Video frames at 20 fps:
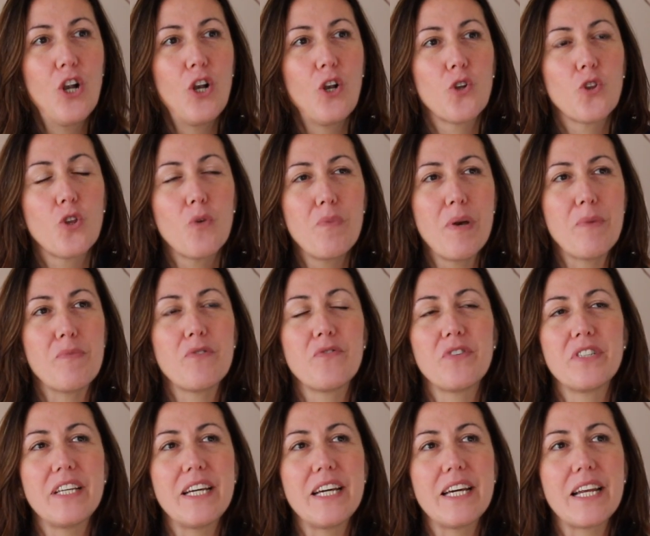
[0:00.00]
lo dobbiamo
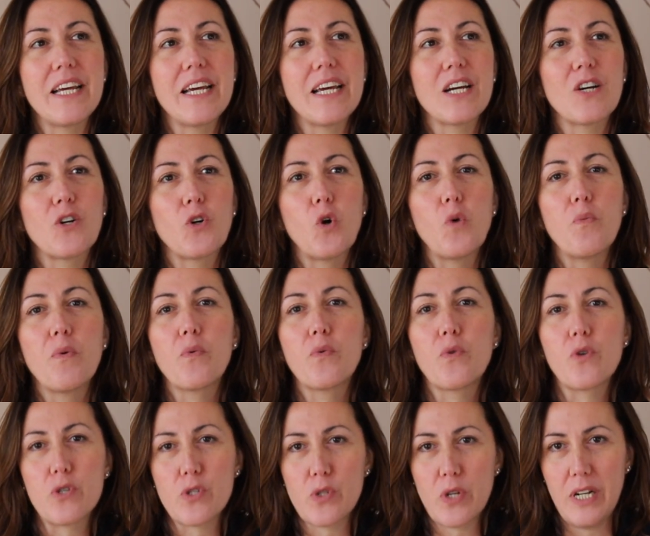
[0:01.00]
vedere come un
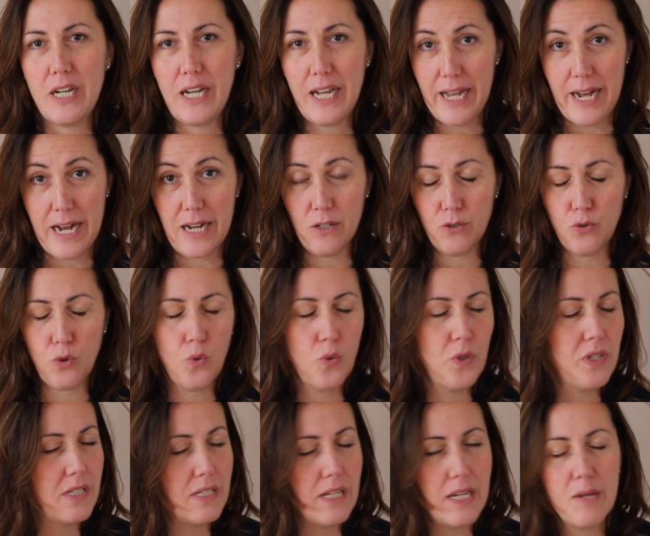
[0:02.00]
nostro alleato,
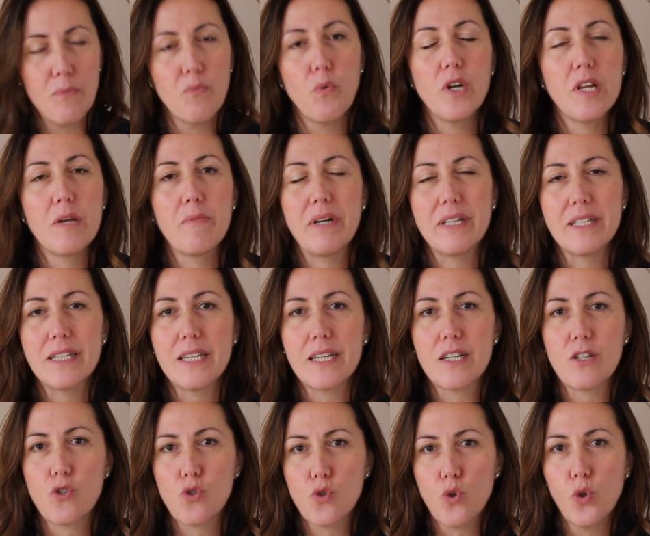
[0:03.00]
quindi le buone
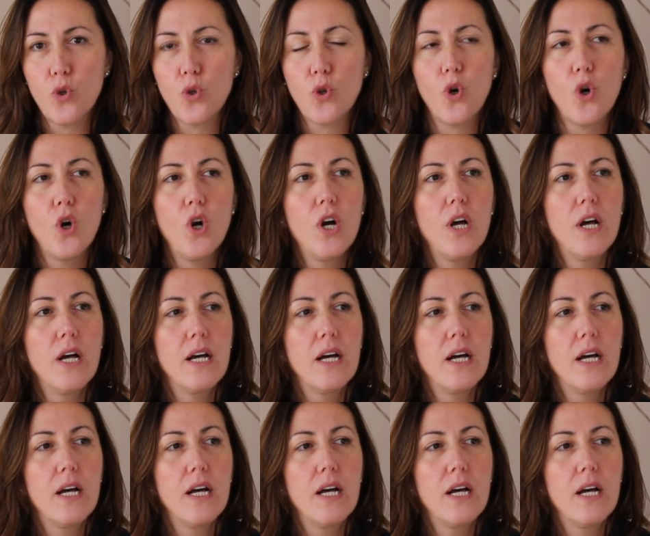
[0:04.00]
maniere sono